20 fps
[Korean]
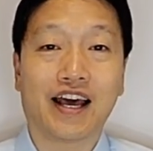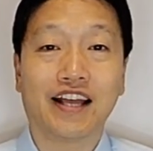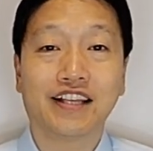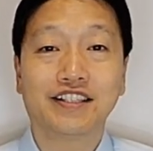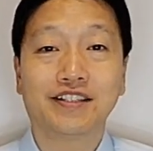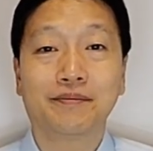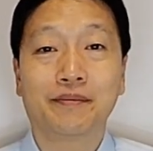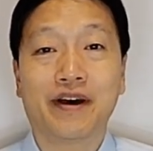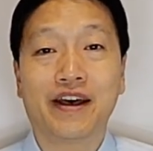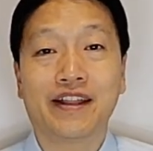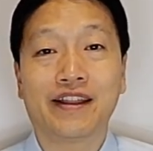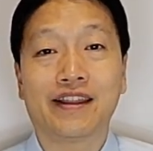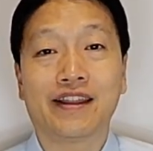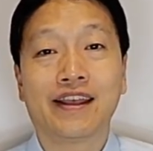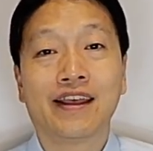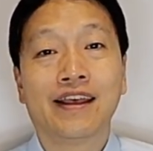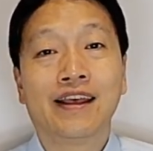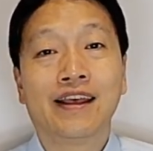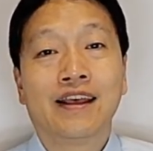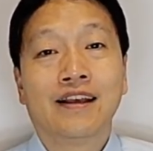하지만
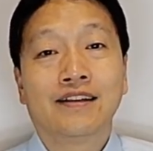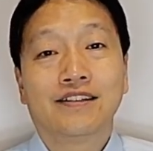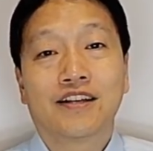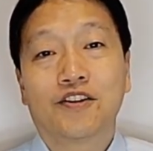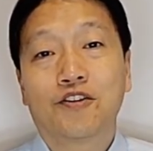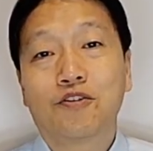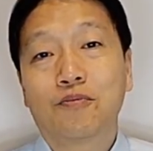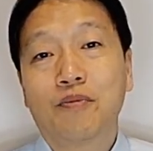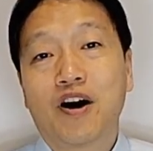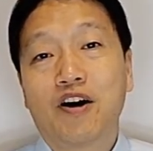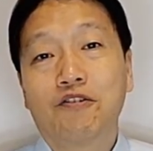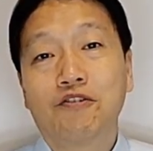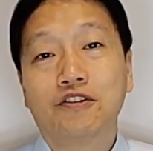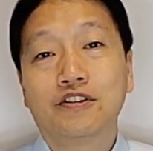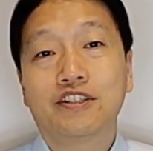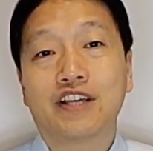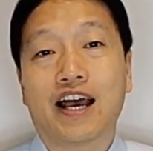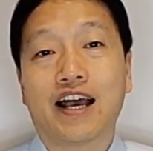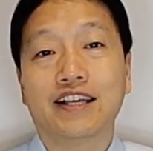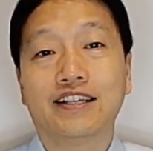사도 바울은
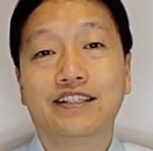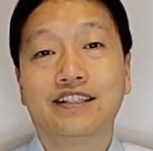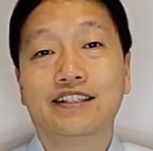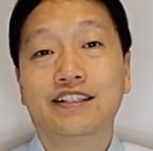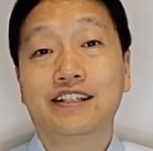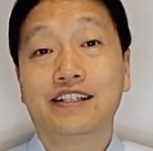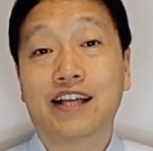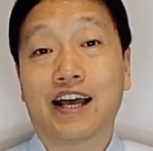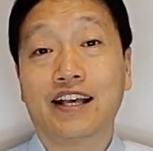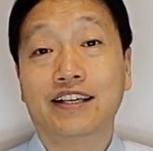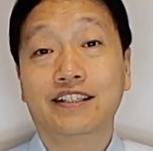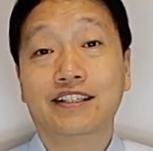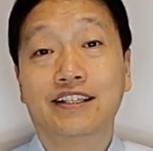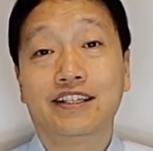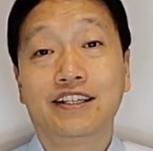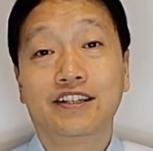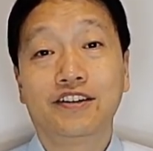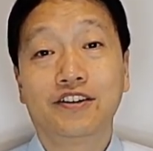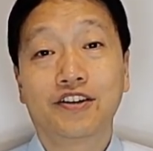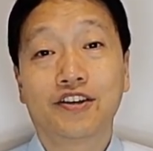자신을 다시
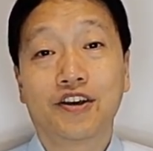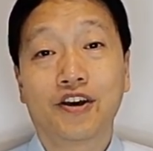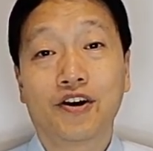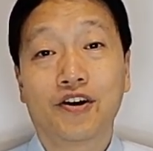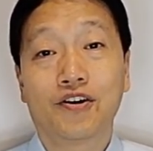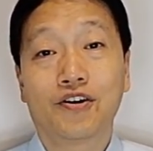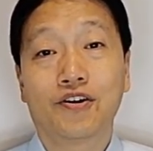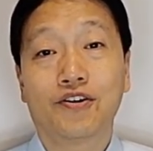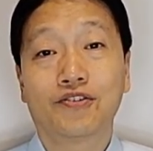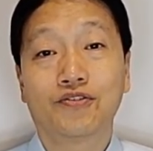일으켜